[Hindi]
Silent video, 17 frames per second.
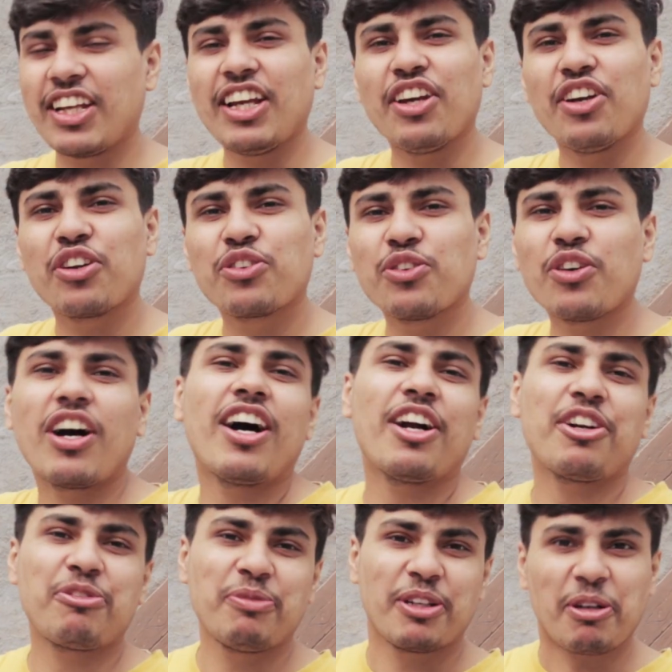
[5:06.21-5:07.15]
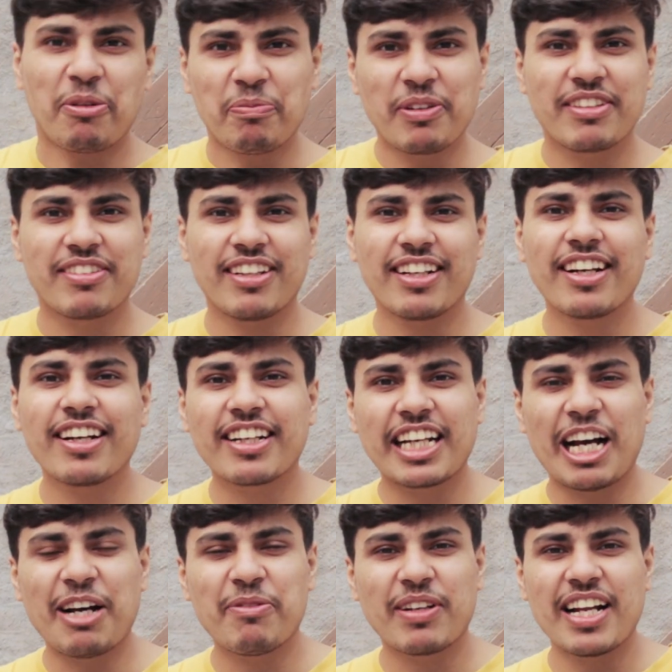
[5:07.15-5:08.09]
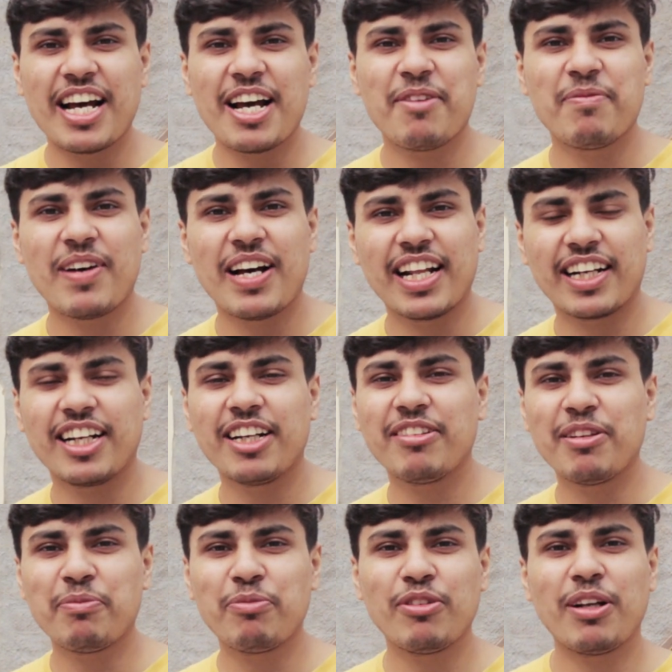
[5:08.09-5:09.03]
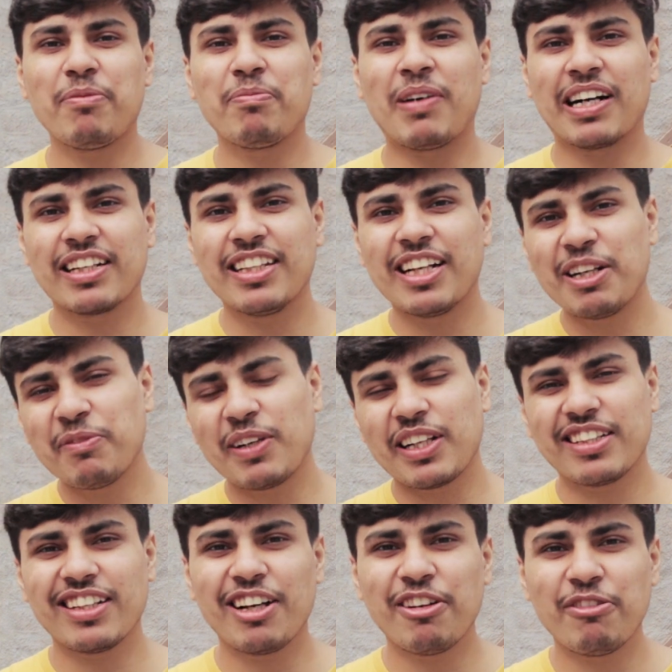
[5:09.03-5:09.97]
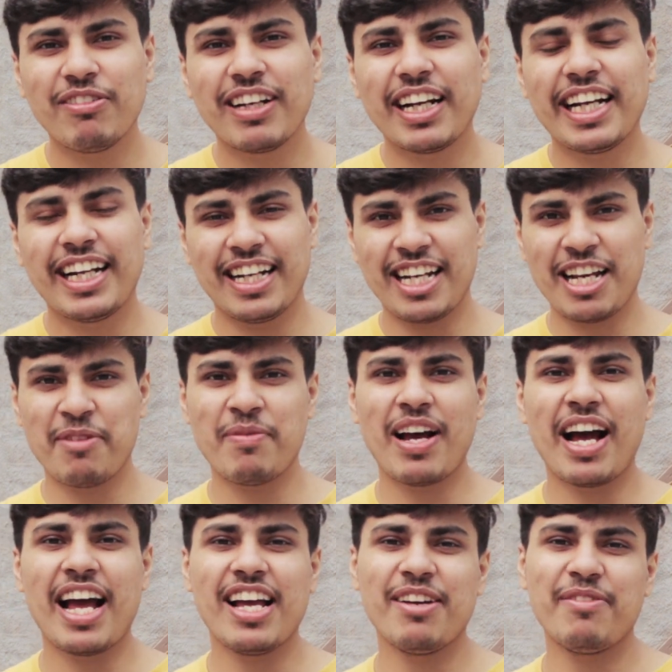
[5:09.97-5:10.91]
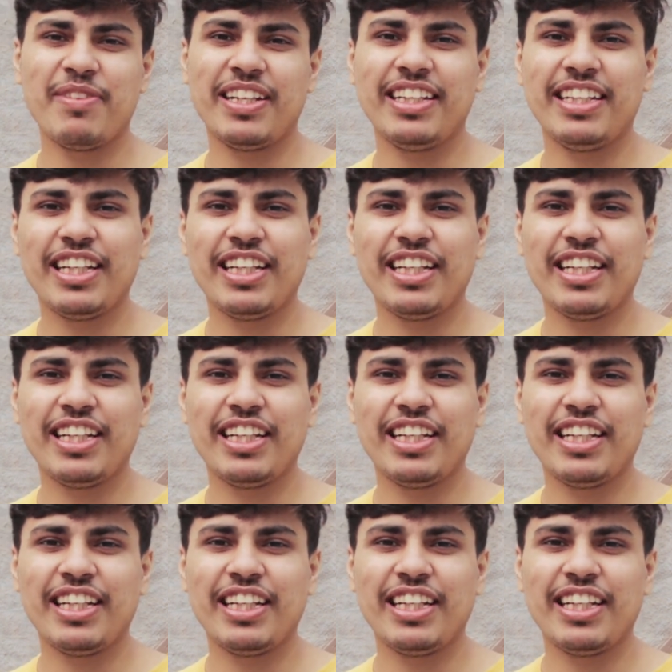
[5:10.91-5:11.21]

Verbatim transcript: कि 108 मेगापिक्सल का कैमरा है मार्केट में पूरा भगदड़ मचा हुआ है इंडिया में आया भी